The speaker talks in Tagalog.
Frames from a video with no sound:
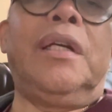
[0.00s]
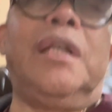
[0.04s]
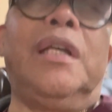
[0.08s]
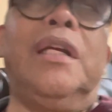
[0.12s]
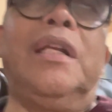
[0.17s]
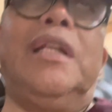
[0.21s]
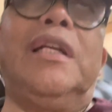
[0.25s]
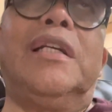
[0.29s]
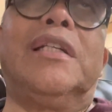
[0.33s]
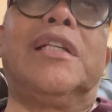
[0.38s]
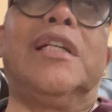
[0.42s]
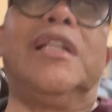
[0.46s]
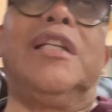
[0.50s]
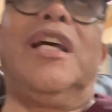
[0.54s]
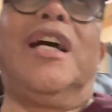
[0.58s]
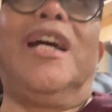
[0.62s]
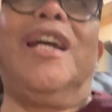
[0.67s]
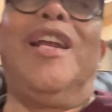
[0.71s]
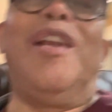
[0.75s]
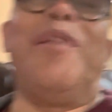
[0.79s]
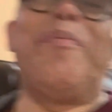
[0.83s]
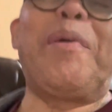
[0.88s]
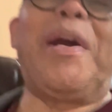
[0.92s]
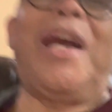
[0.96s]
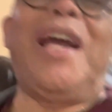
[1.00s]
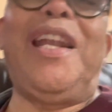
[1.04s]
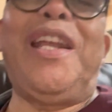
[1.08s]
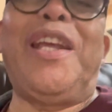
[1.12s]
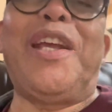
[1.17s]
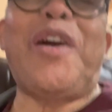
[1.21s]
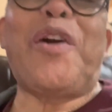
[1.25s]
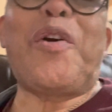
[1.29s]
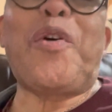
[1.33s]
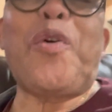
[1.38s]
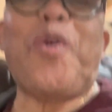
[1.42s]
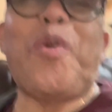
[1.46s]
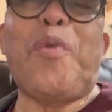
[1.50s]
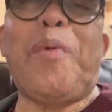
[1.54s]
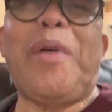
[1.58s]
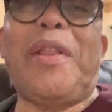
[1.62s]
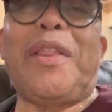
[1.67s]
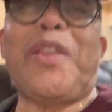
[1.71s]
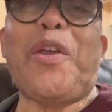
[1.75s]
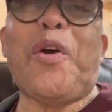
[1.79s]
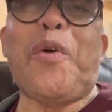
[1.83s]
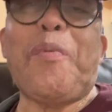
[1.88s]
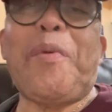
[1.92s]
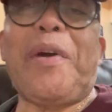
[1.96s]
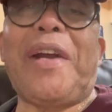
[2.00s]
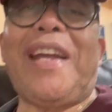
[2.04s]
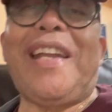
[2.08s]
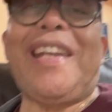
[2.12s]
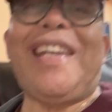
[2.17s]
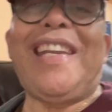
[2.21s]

hindi sa dahil magaling akong kumanta o maganda.